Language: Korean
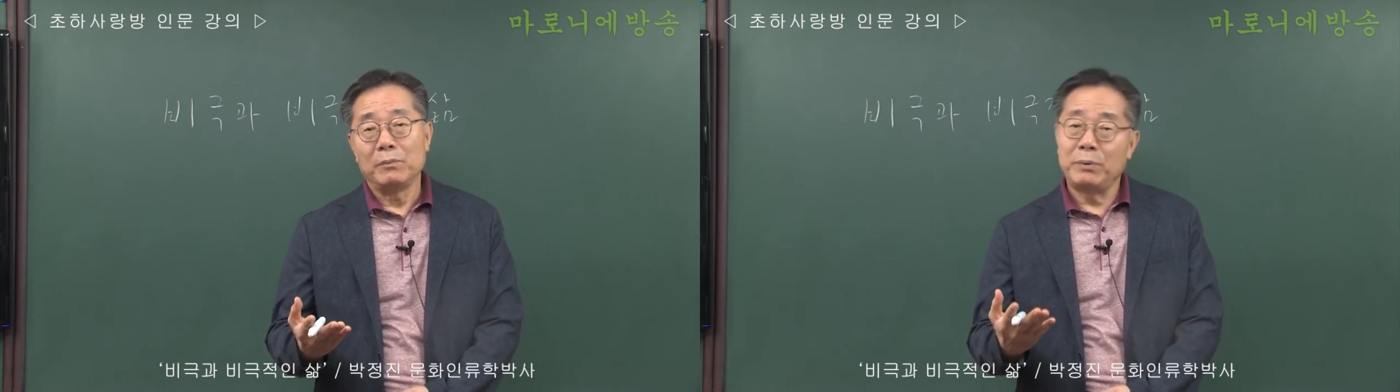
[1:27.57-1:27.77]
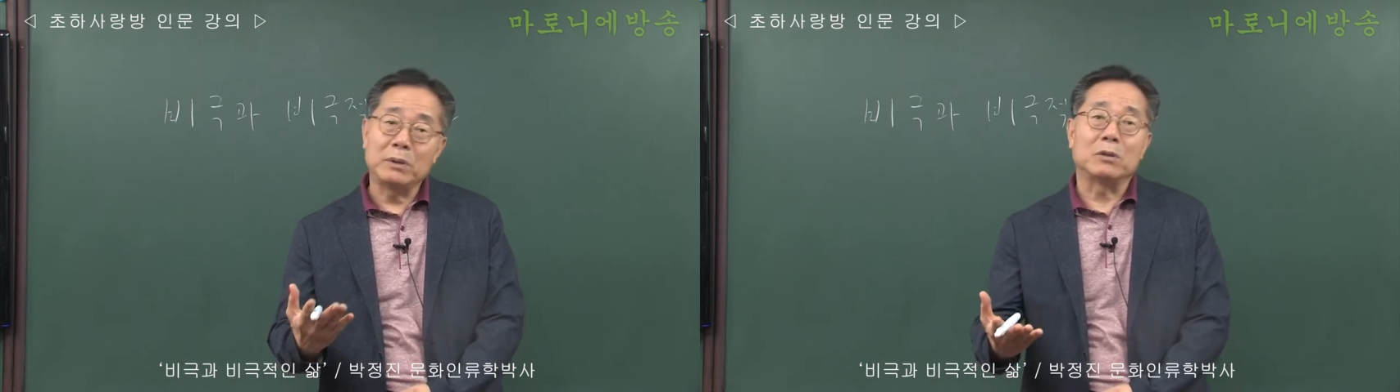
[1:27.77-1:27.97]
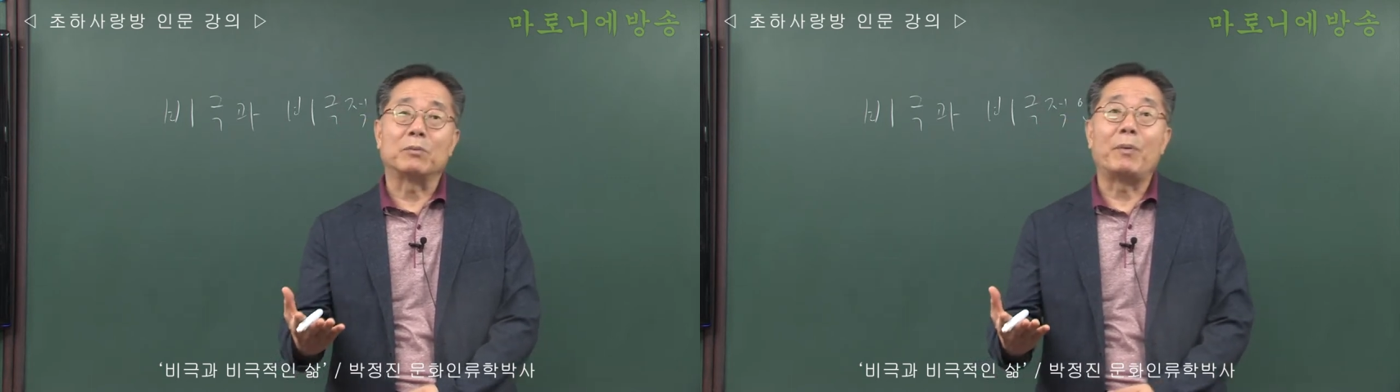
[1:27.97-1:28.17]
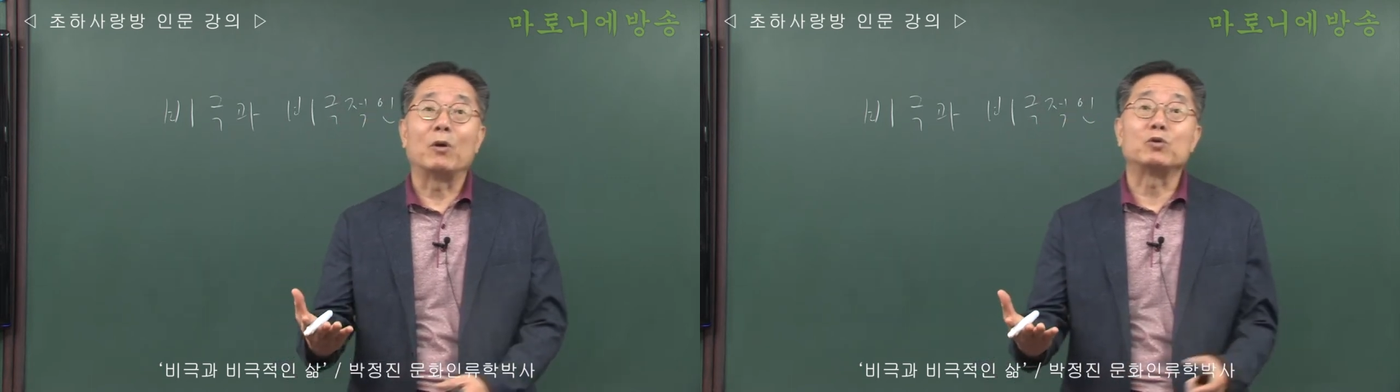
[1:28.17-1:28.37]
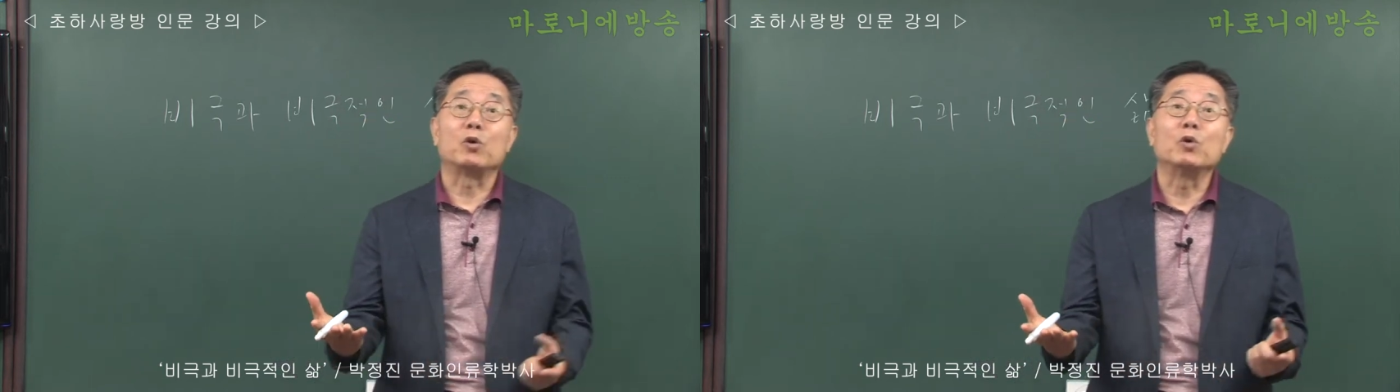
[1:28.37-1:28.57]
비극
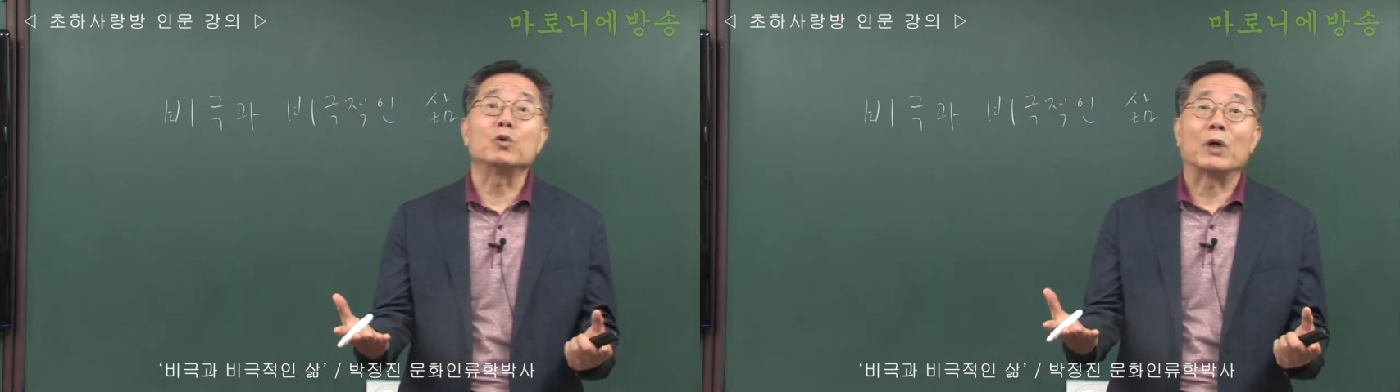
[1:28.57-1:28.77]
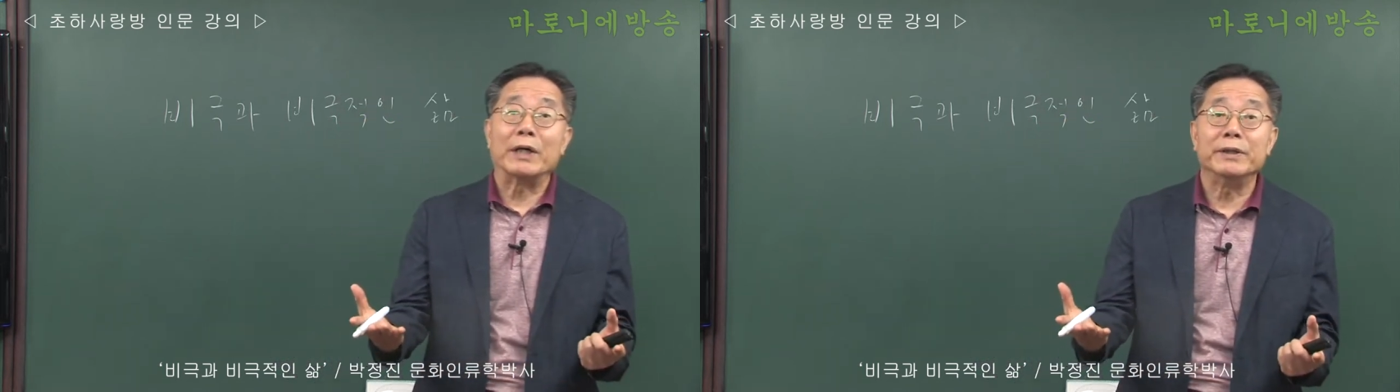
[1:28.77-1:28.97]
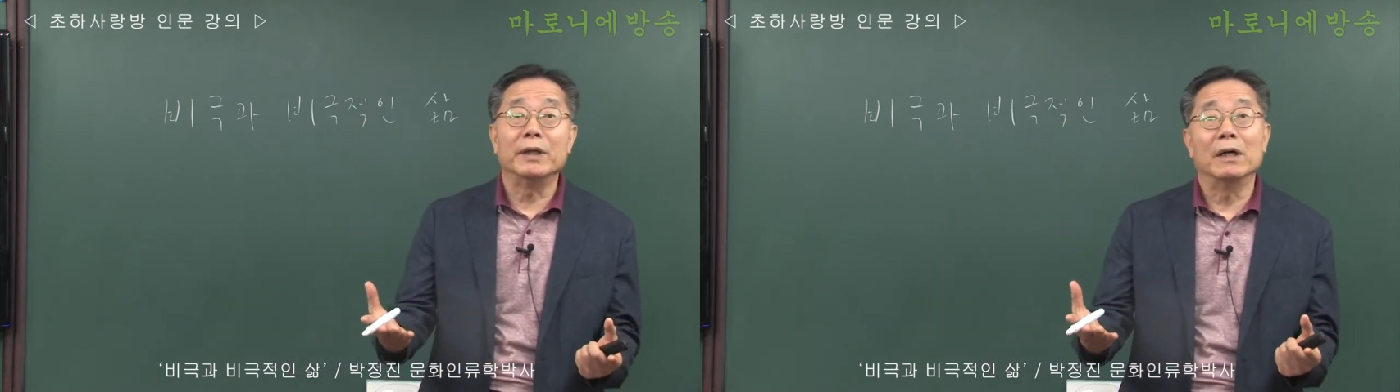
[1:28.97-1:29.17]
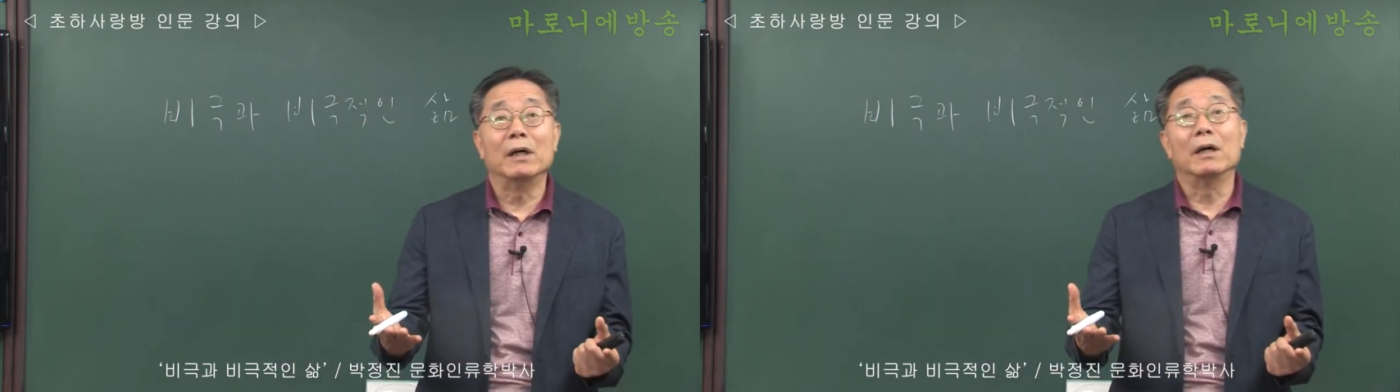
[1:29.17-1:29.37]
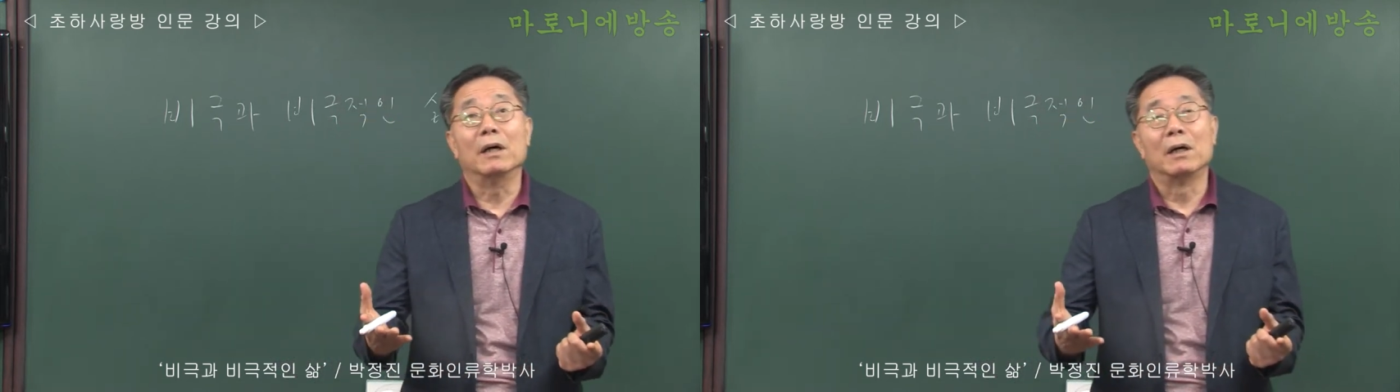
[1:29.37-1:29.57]
별로 좋은 것도
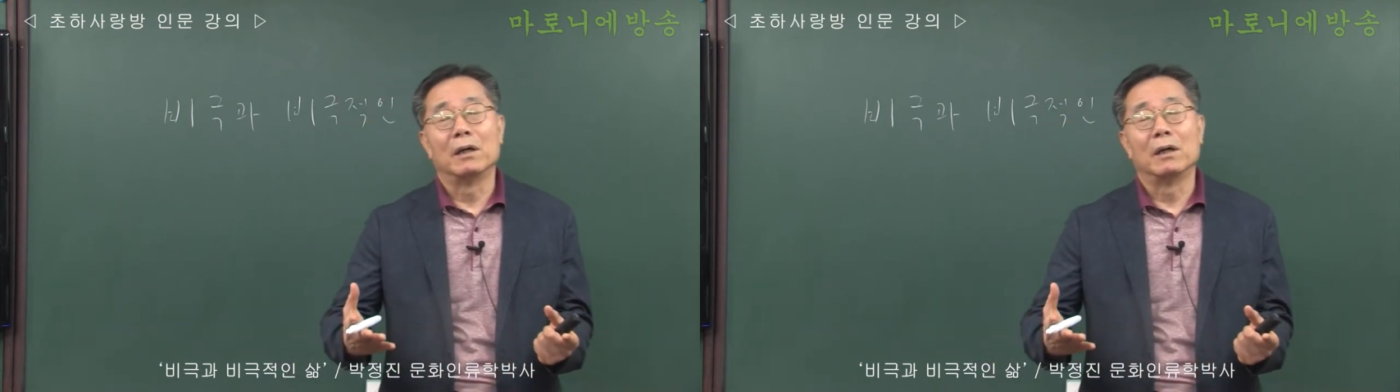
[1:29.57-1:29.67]
아닌데